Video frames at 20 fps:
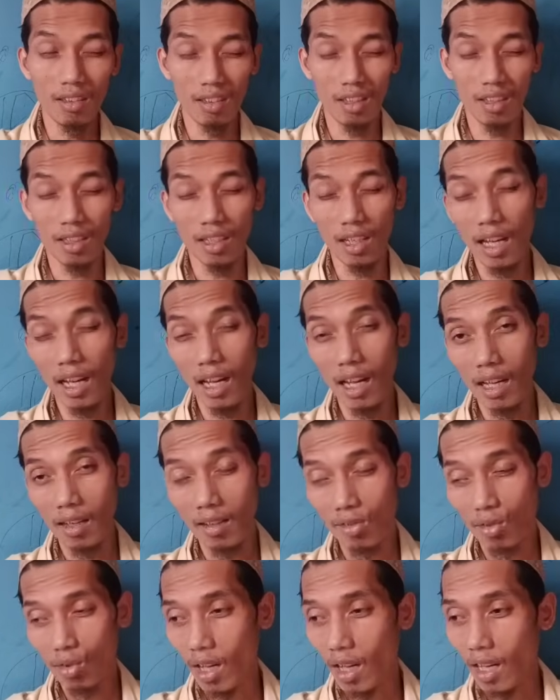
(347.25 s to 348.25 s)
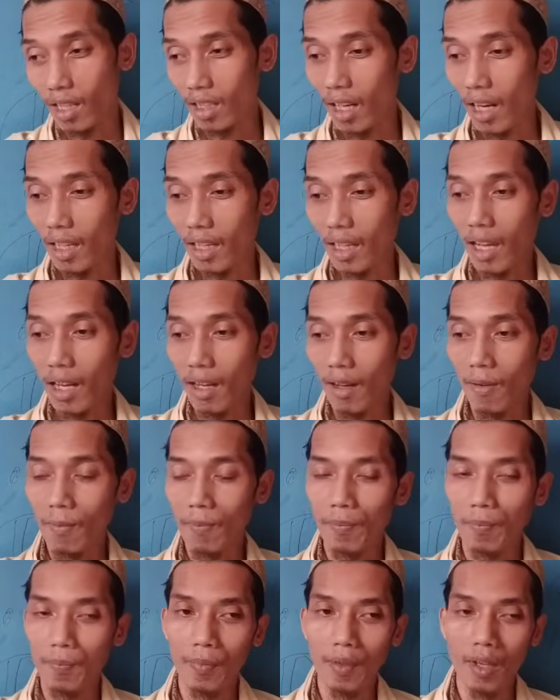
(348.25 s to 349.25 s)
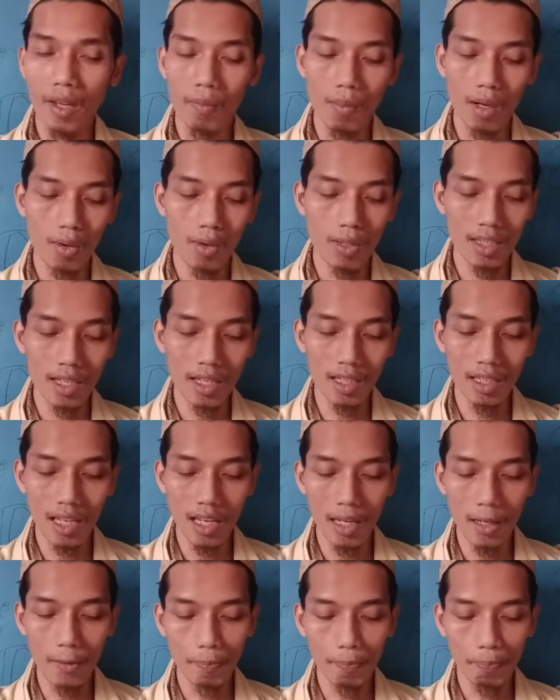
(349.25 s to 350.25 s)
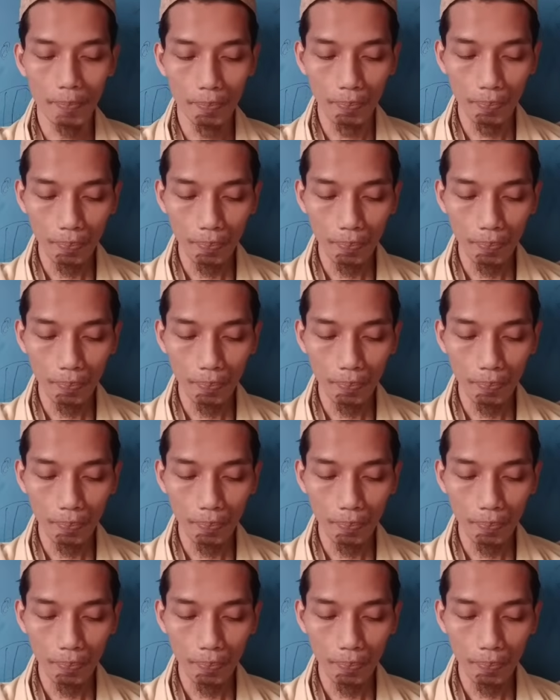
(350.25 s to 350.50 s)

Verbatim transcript: sehingga sangat layak bahwasanya